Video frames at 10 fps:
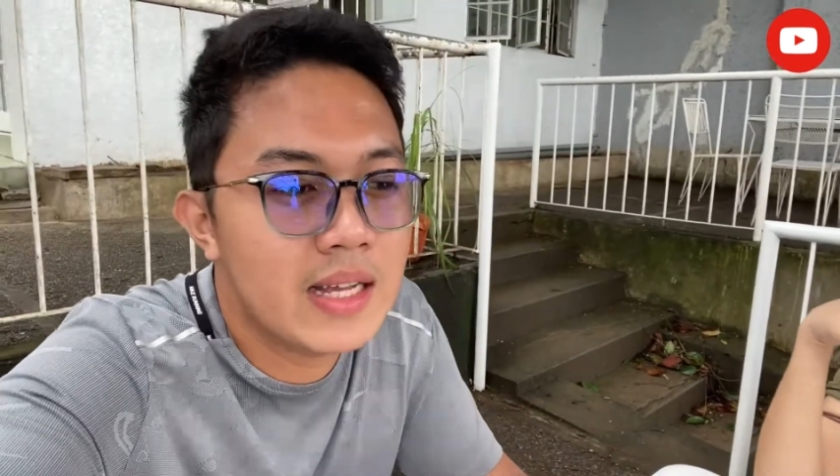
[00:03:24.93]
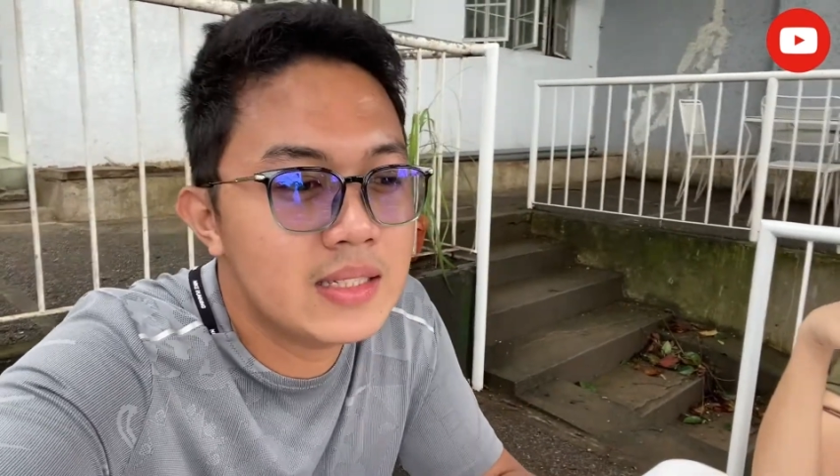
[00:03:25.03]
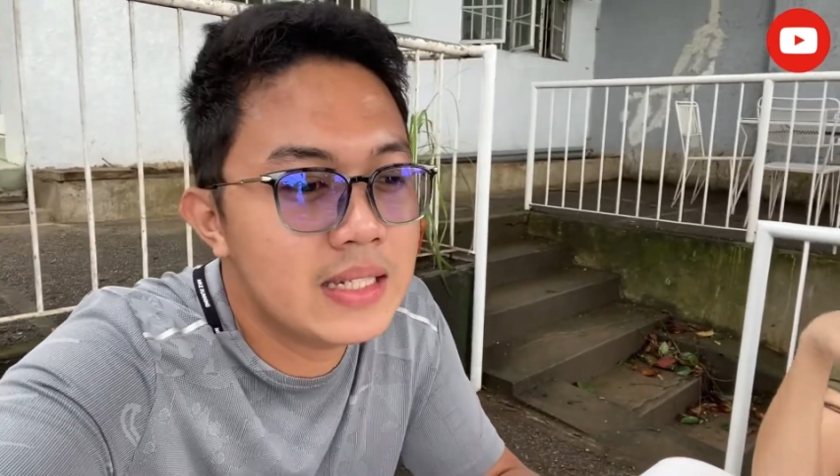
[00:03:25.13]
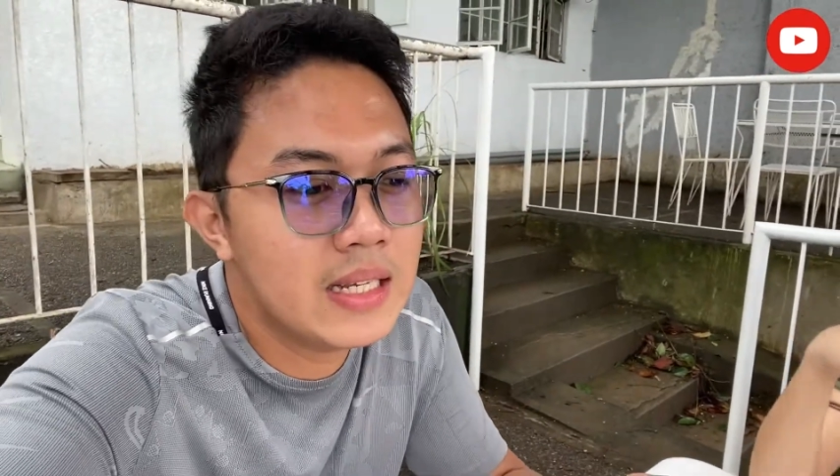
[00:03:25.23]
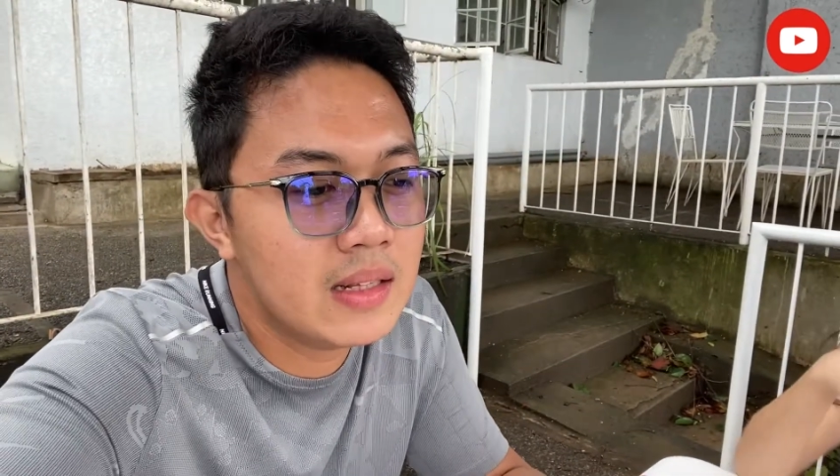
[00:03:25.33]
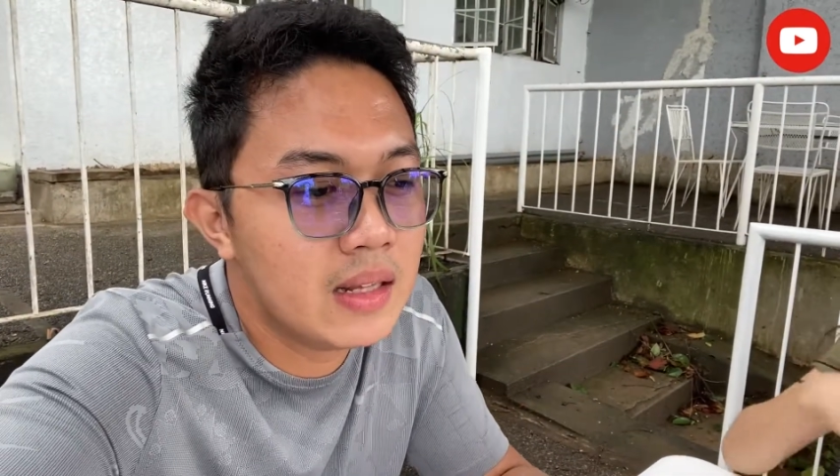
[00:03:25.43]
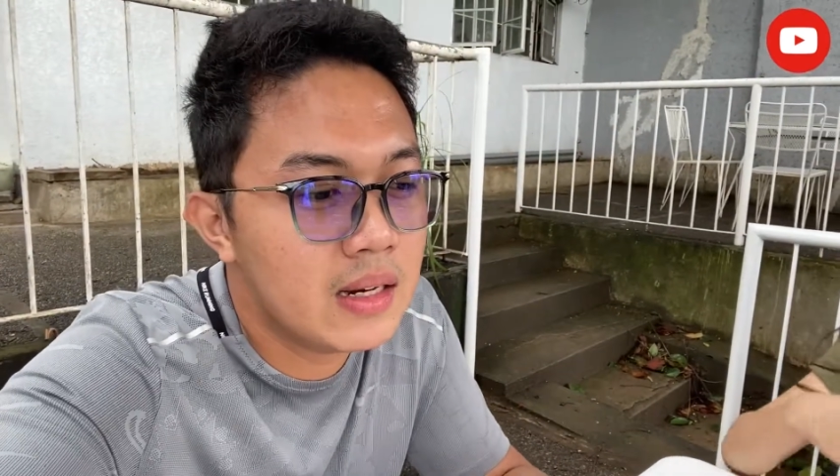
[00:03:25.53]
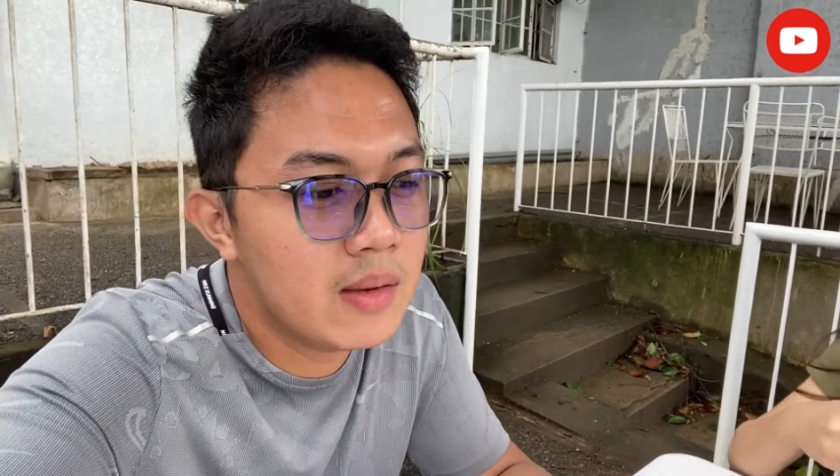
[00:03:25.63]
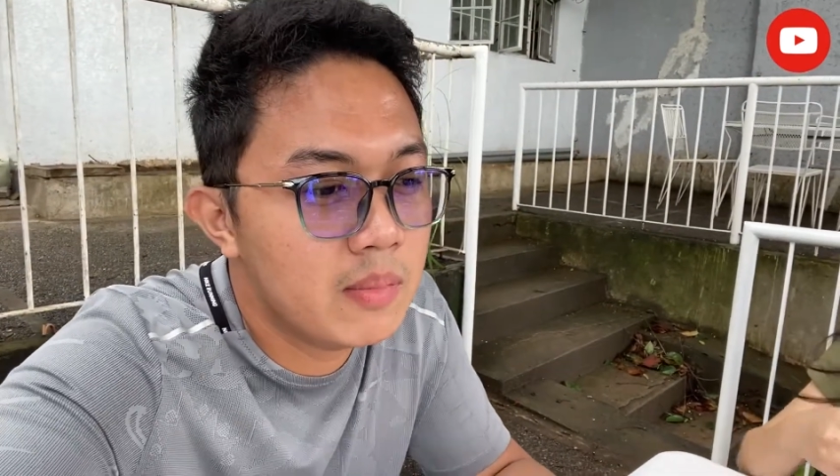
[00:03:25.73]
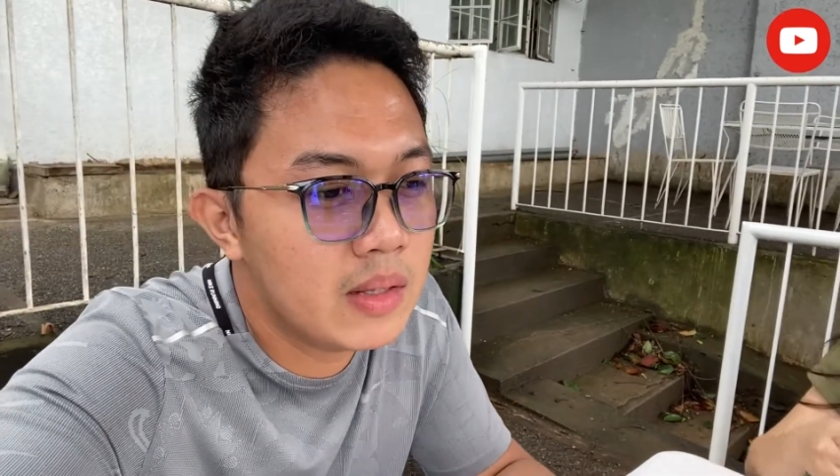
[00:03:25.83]
Siningit lang
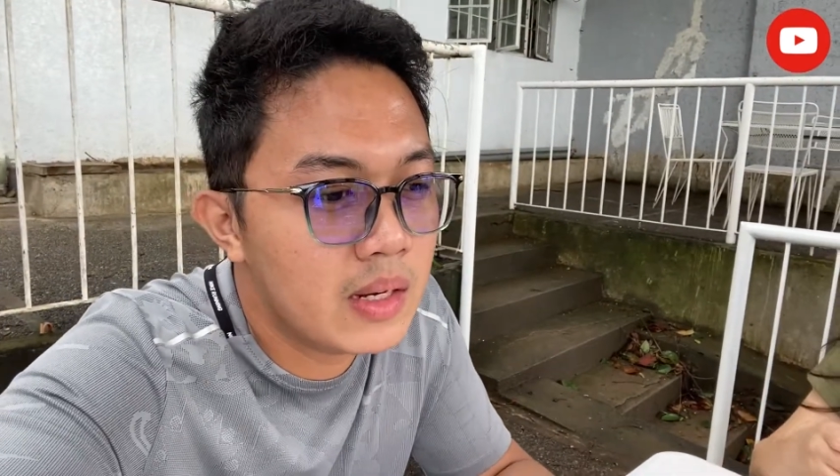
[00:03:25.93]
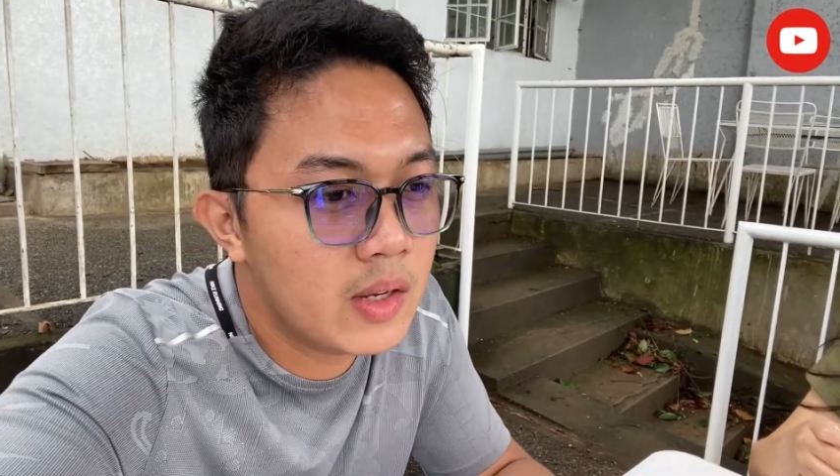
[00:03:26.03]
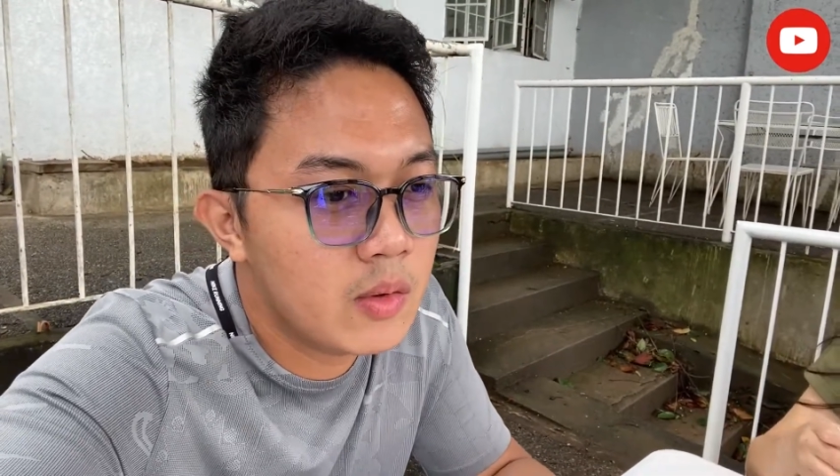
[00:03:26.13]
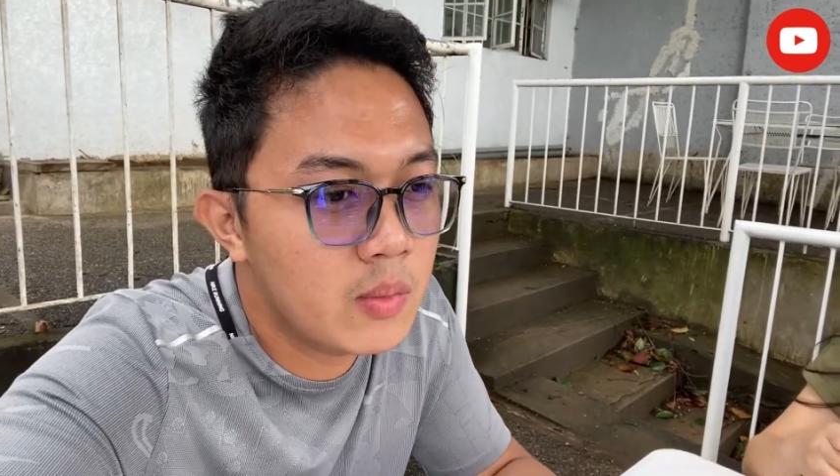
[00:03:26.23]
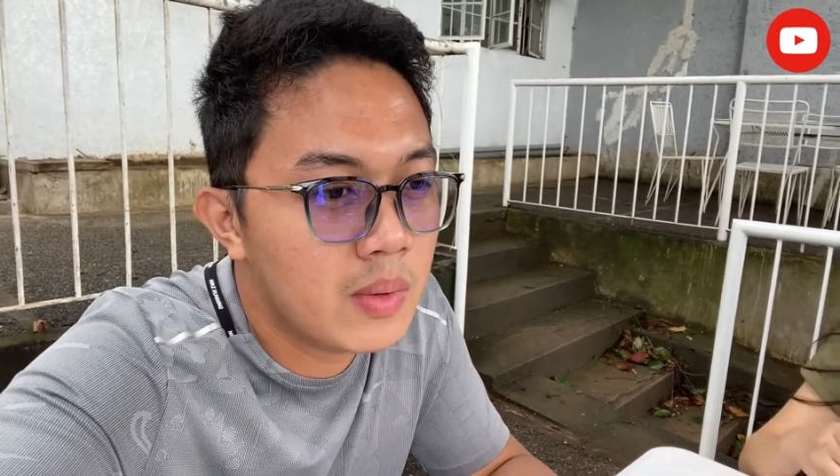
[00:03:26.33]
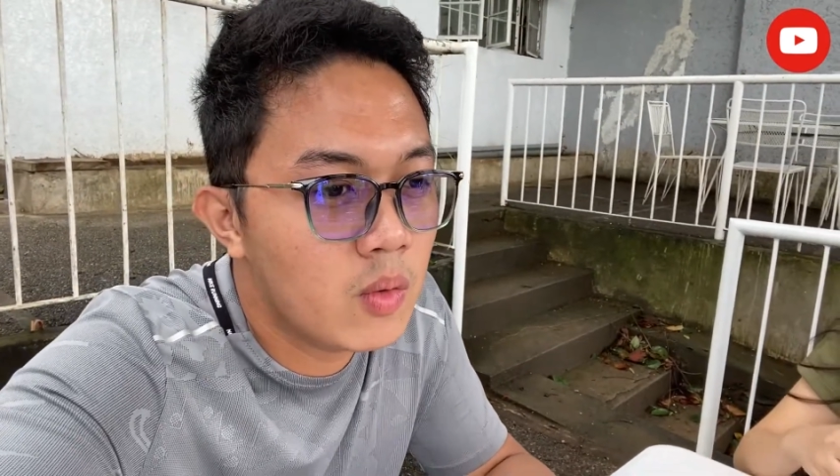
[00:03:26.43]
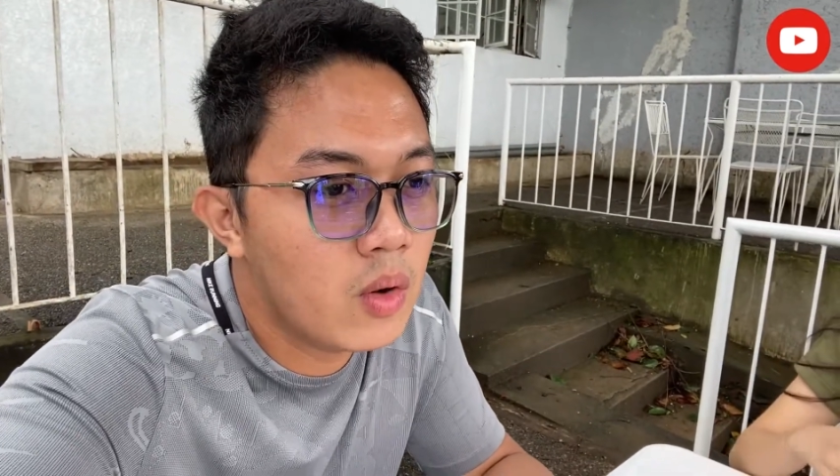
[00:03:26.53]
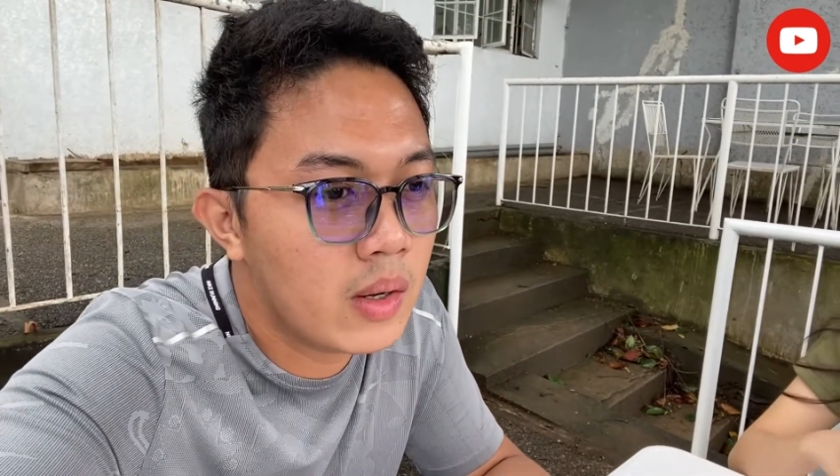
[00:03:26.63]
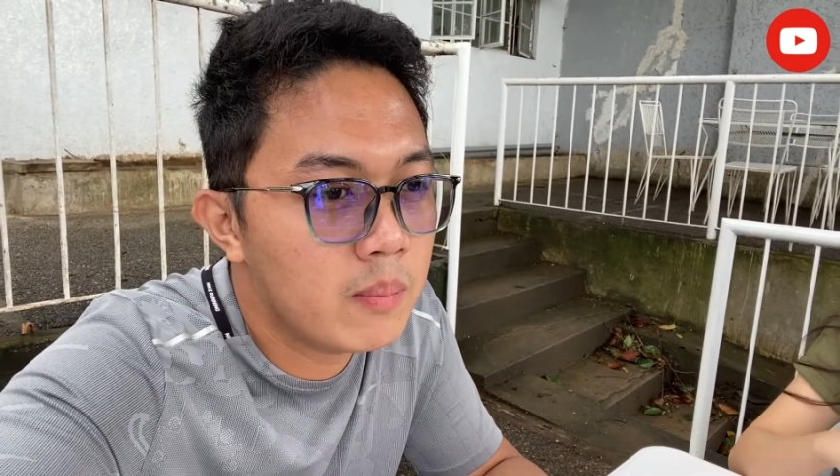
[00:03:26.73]
namin talaga yung mag-walking.